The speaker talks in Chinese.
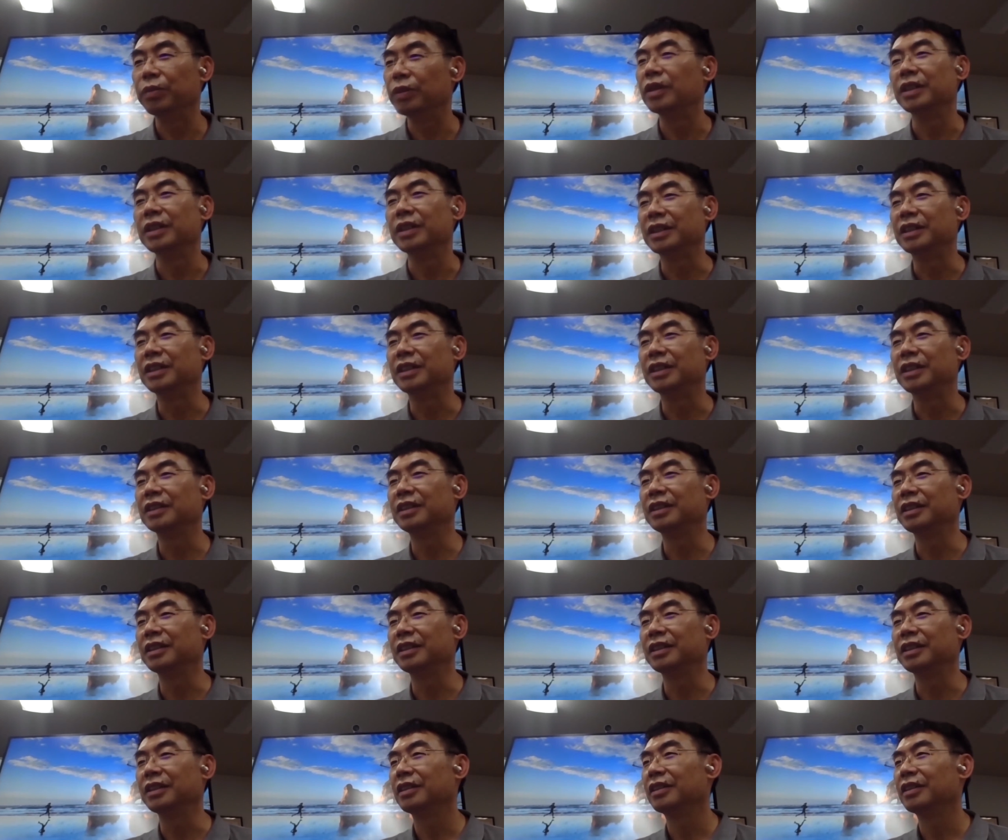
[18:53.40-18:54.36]
不可以相
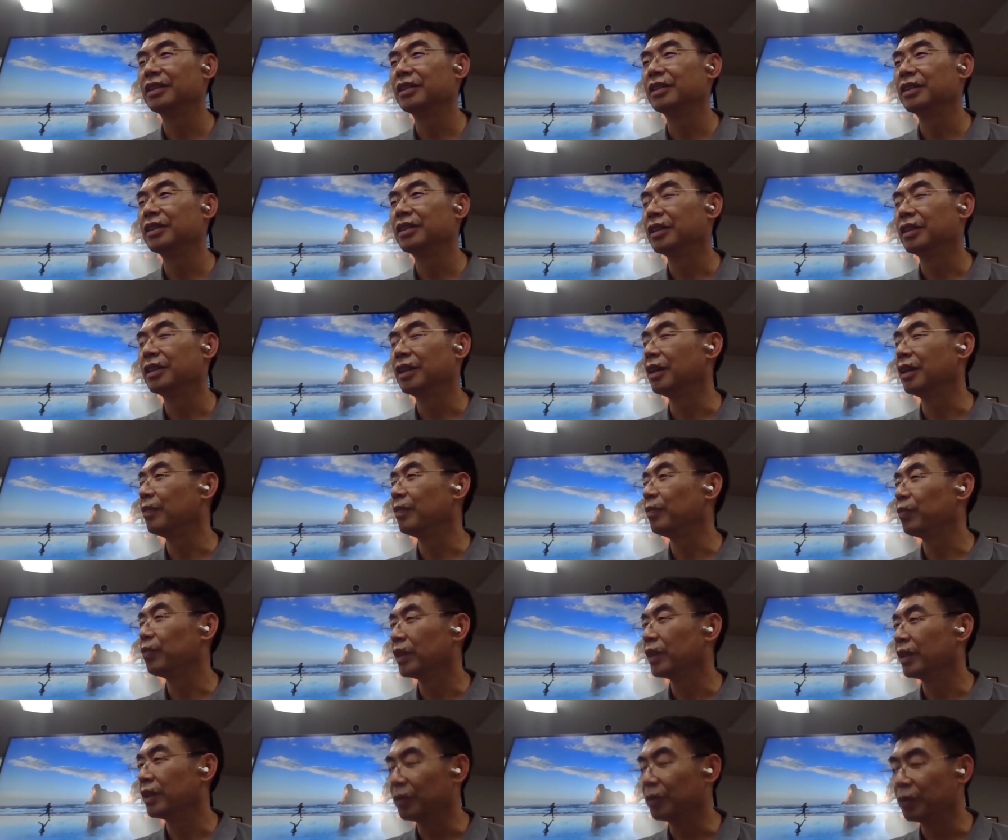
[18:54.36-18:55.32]
信
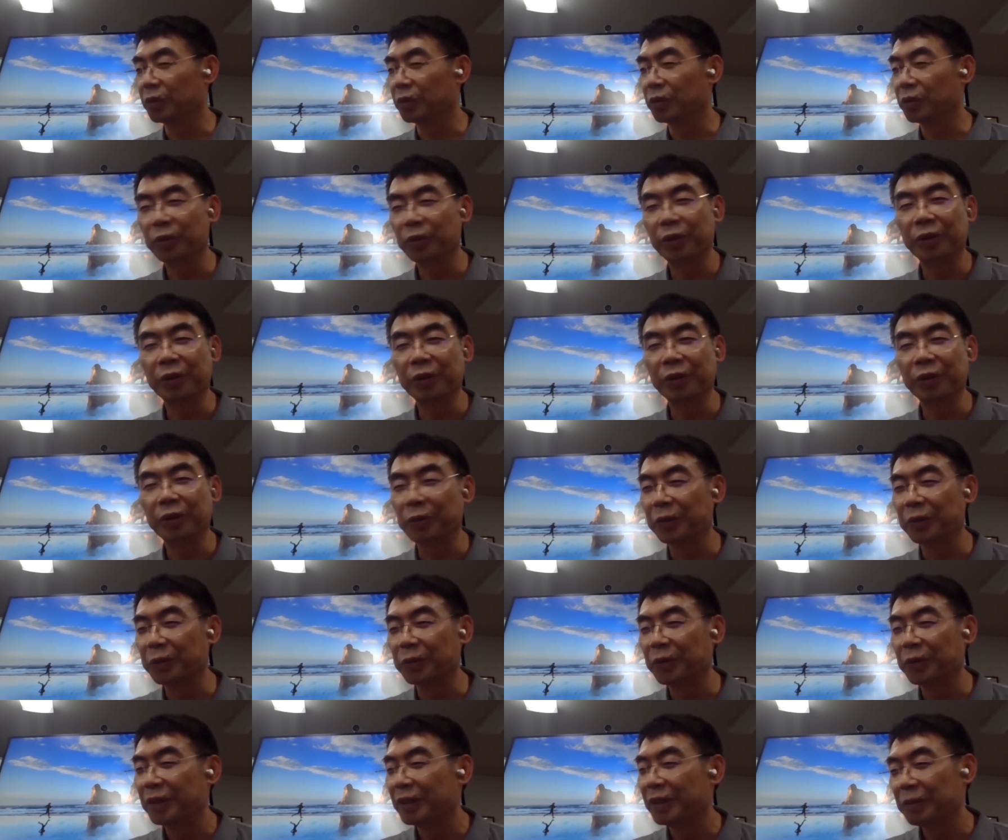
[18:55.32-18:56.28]
啊！我我
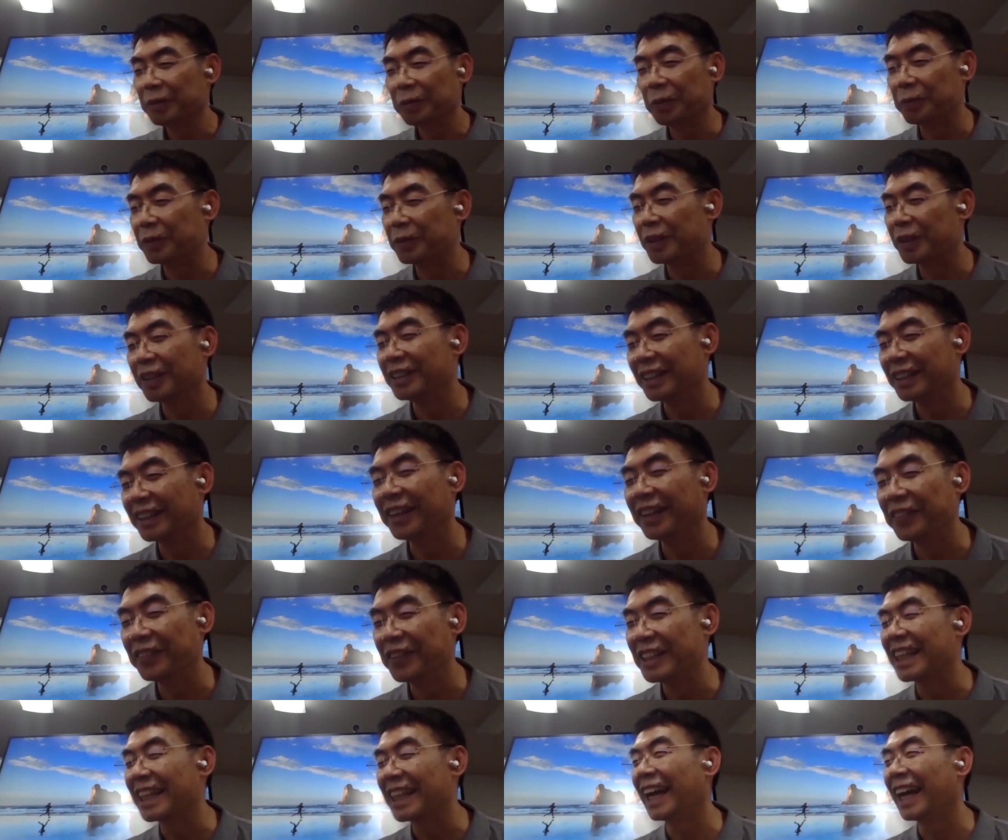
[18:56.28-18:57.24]
我我不知道，你
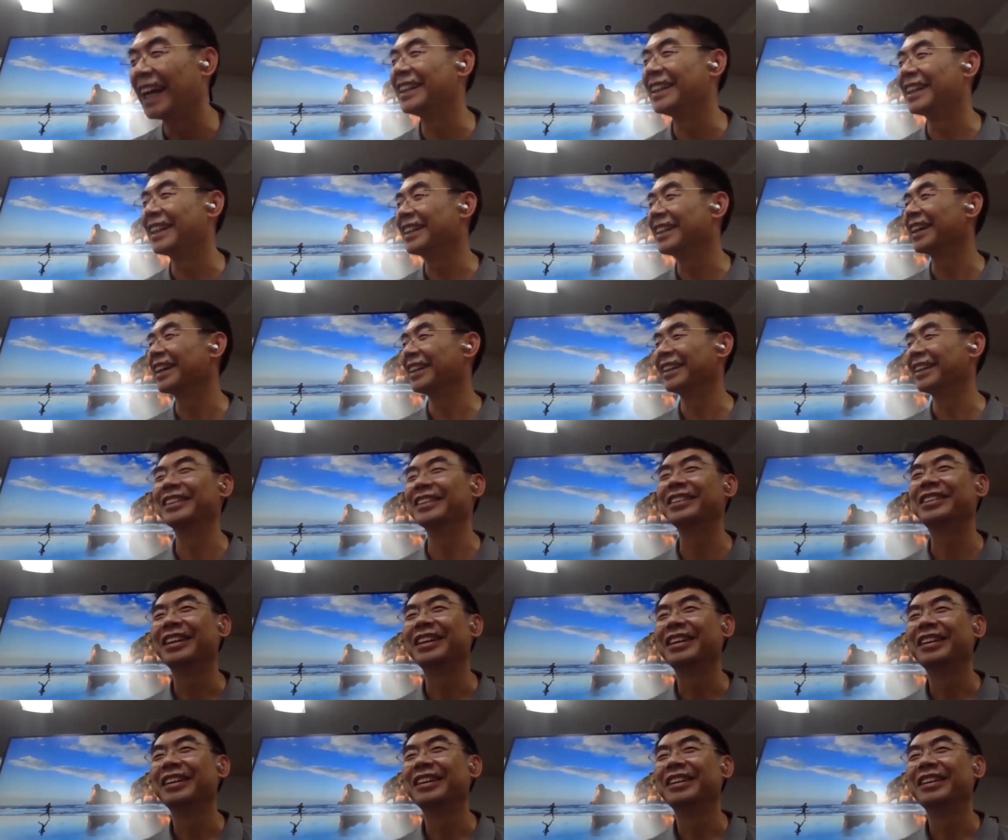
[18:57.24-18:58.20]
可以猜一下，大概
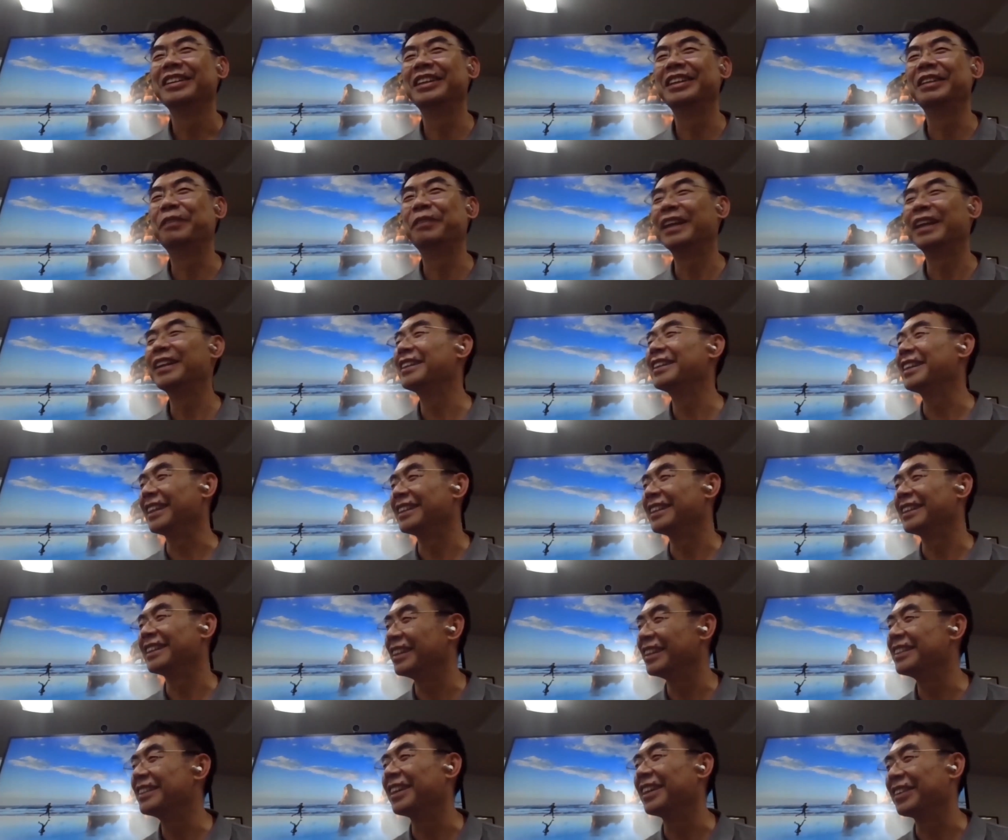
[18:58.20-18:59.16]
能一般的
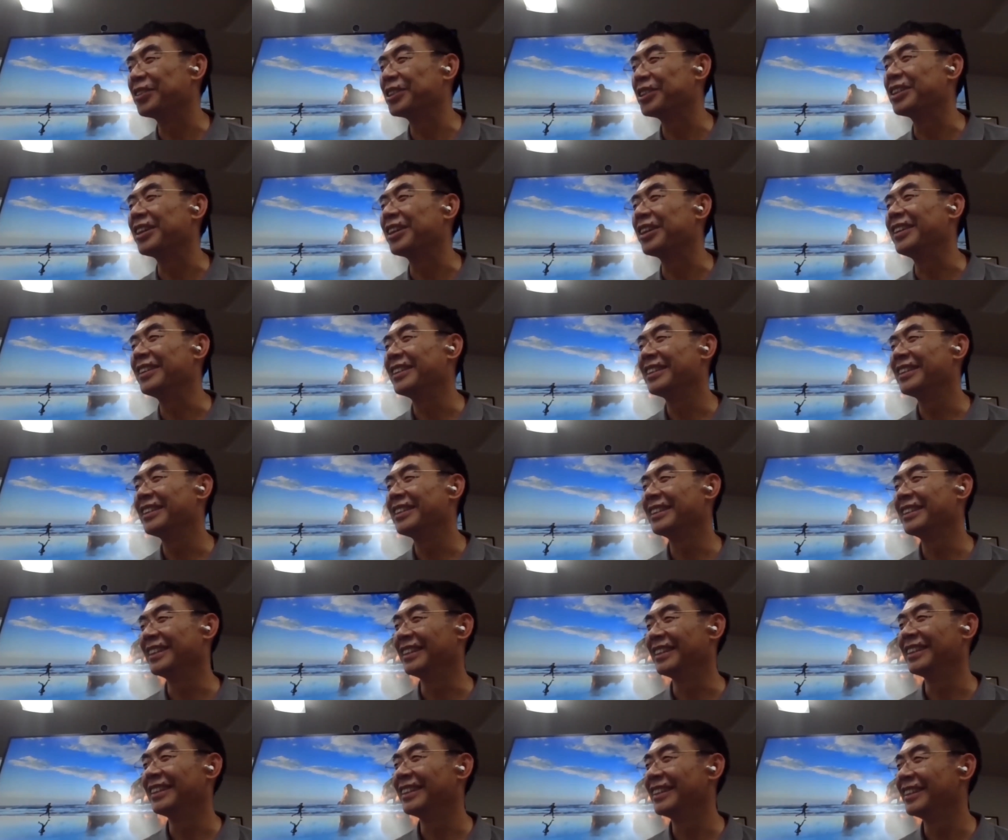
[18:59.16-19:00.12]
涨价能涨多少？
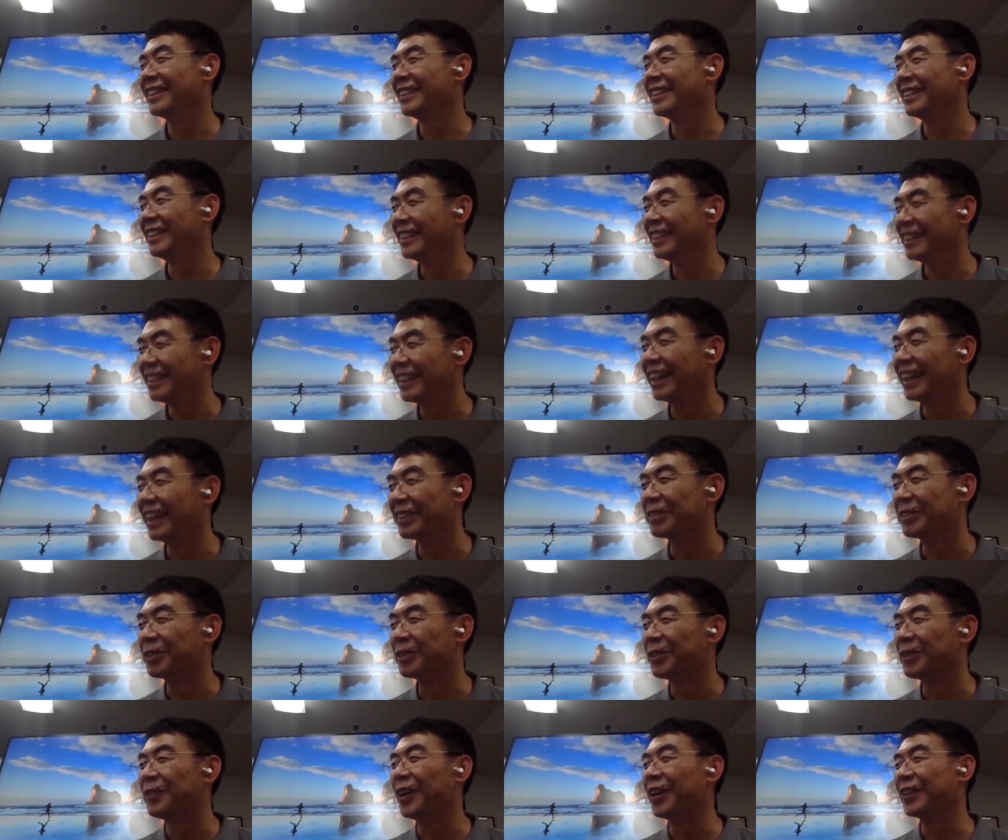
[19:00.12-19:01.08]
你你以前
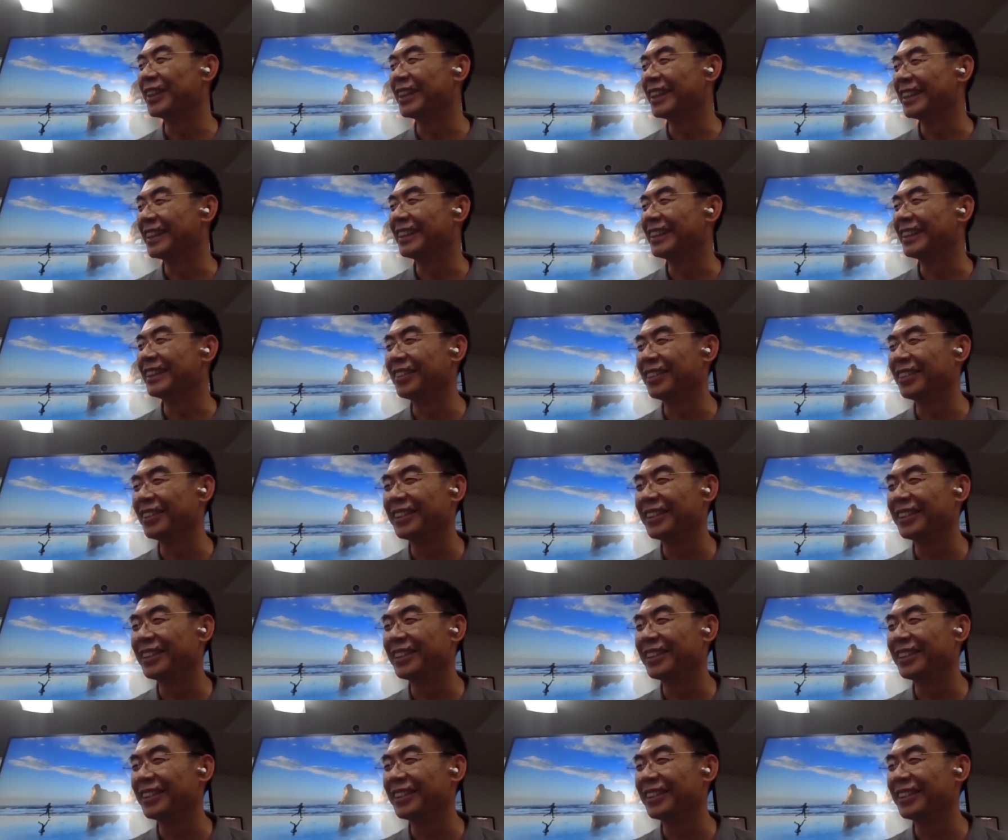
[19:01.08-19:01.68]
也做过贸易，你